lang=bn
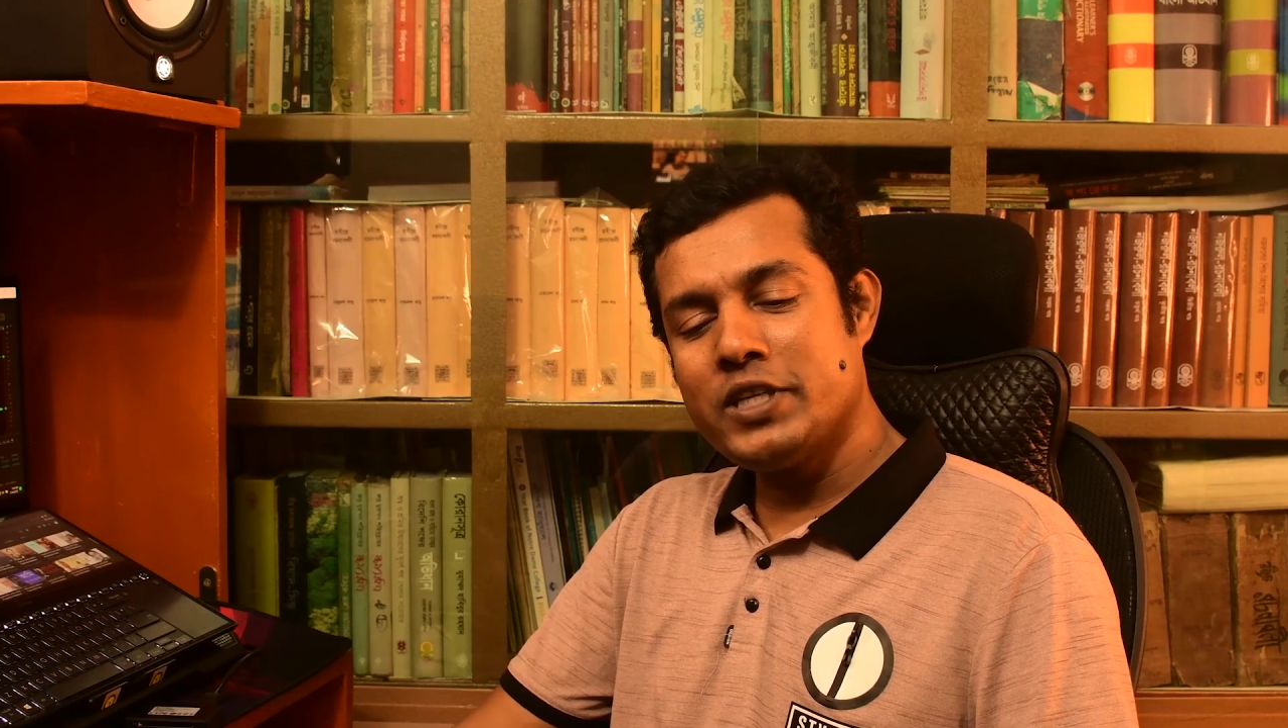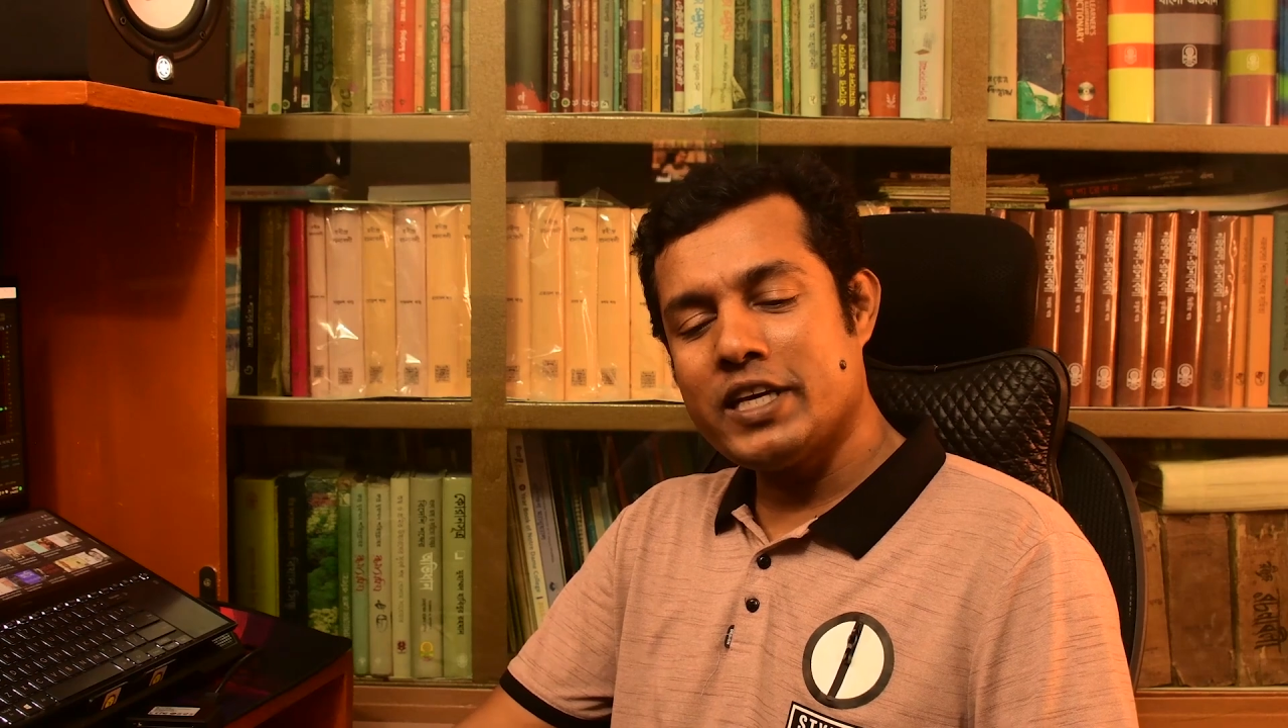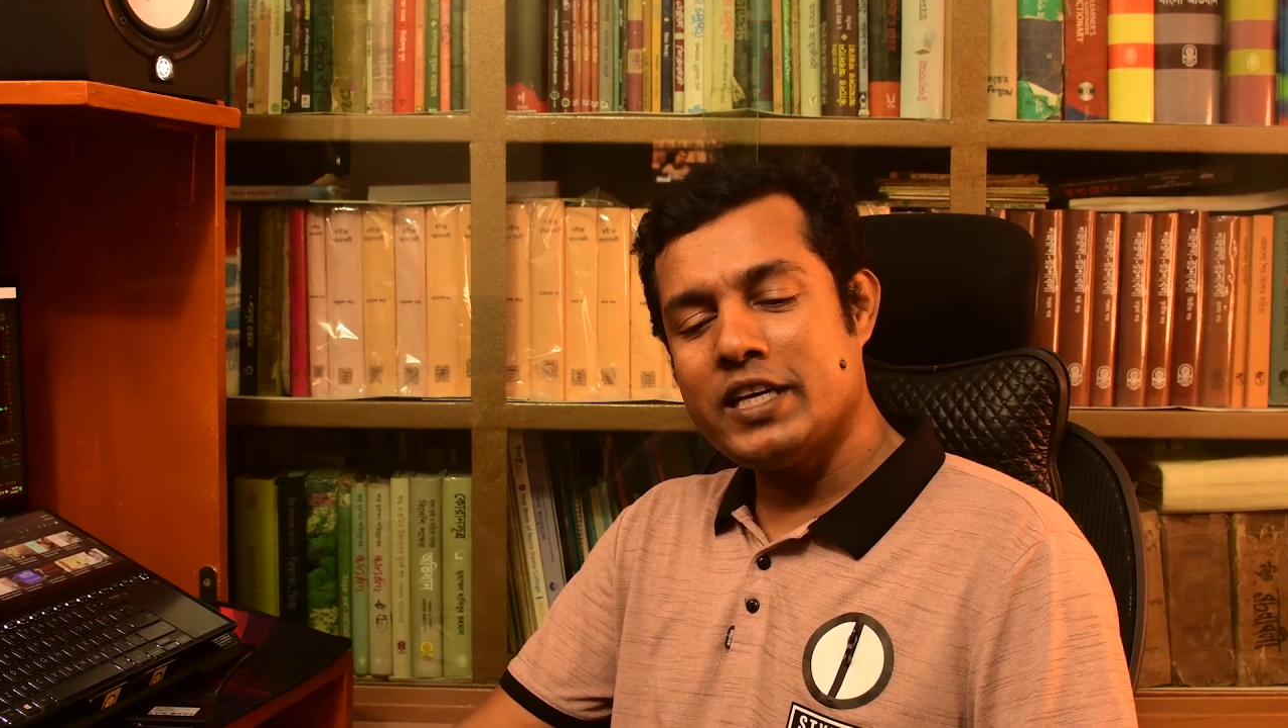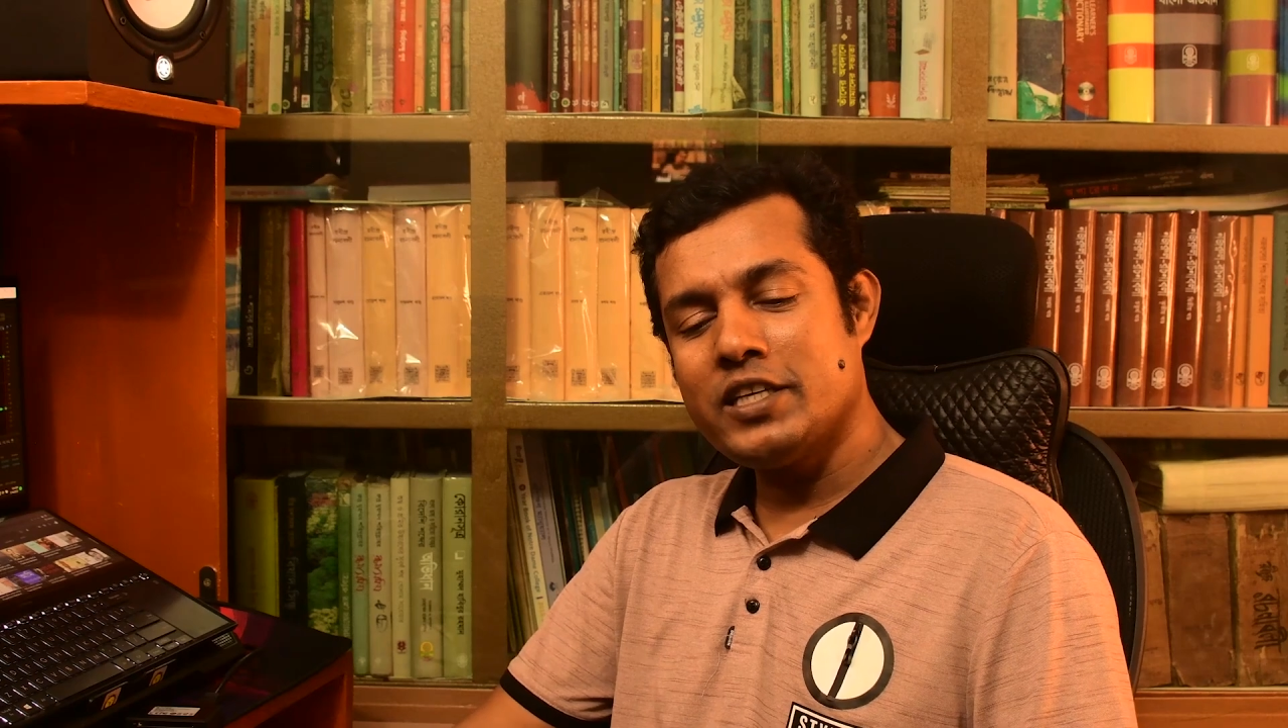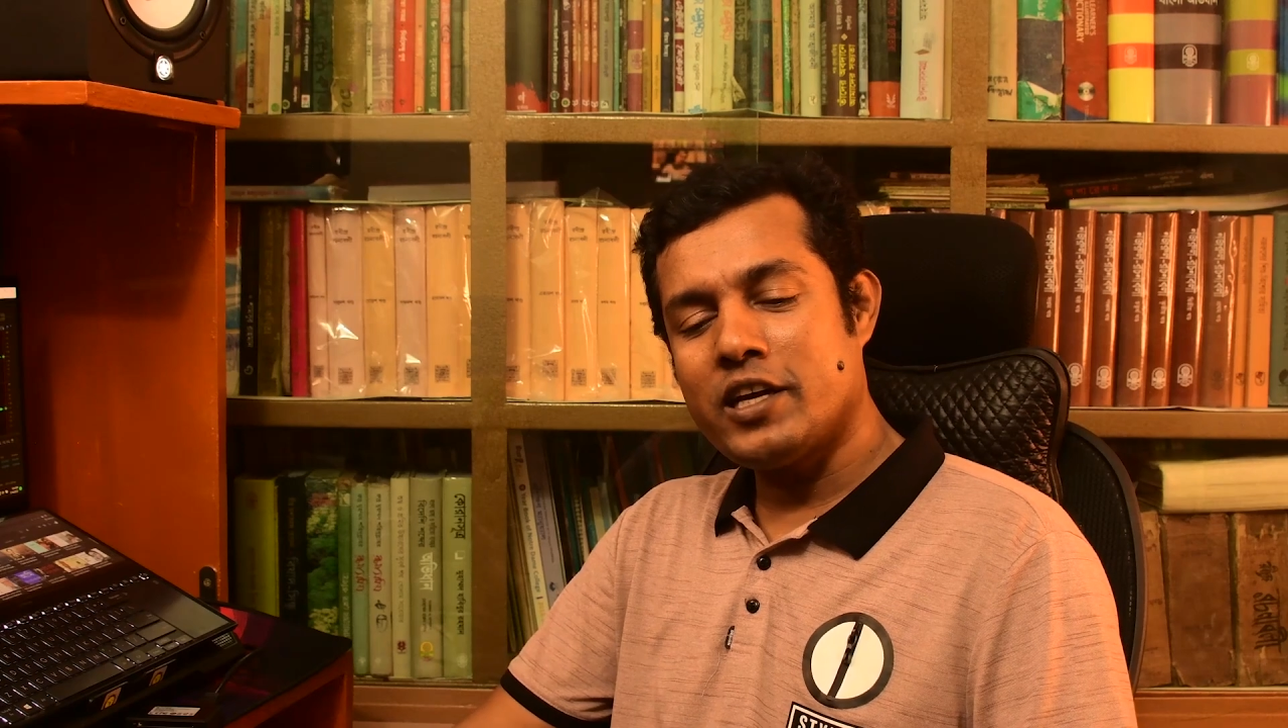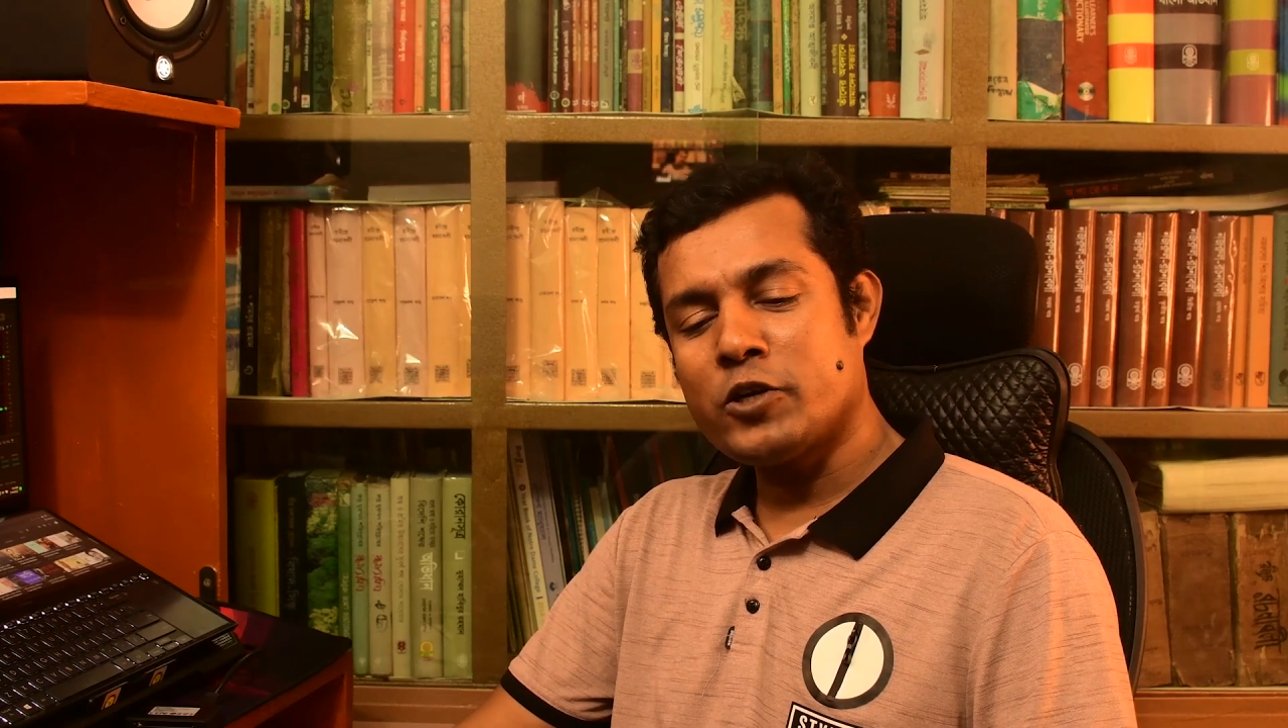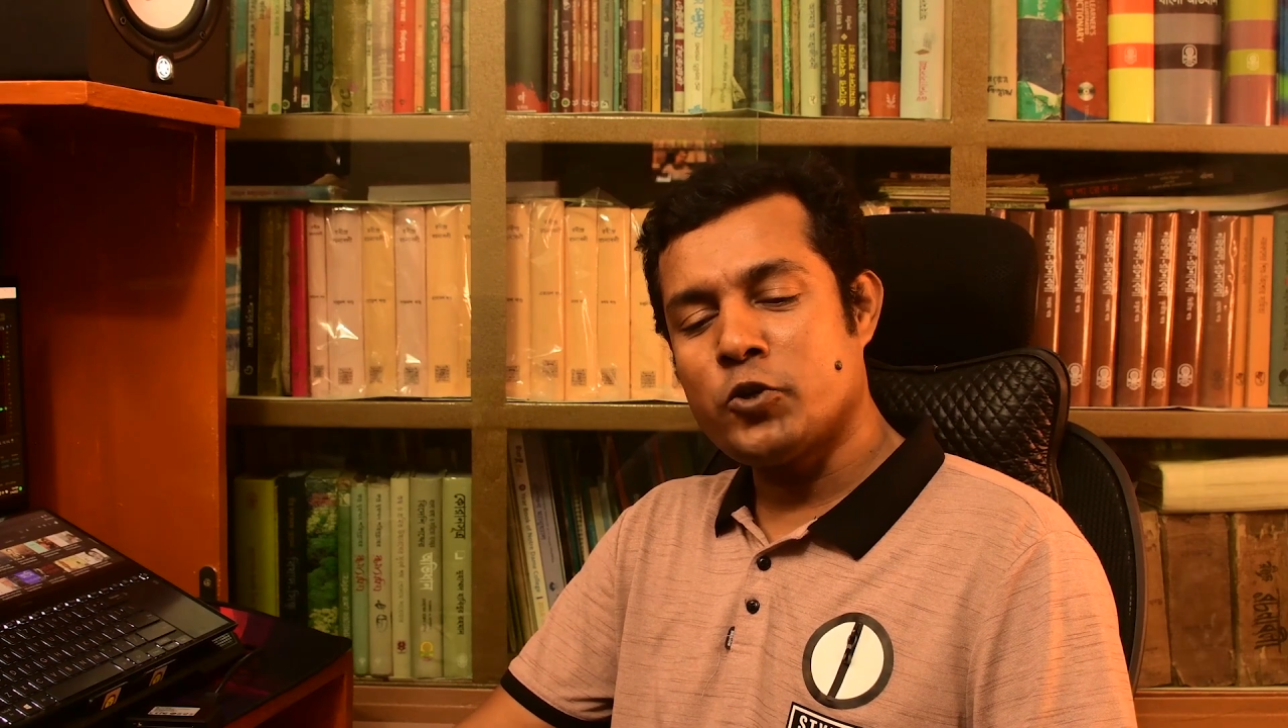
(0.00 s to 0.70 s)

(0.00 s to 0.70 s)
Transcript: দেখে যারা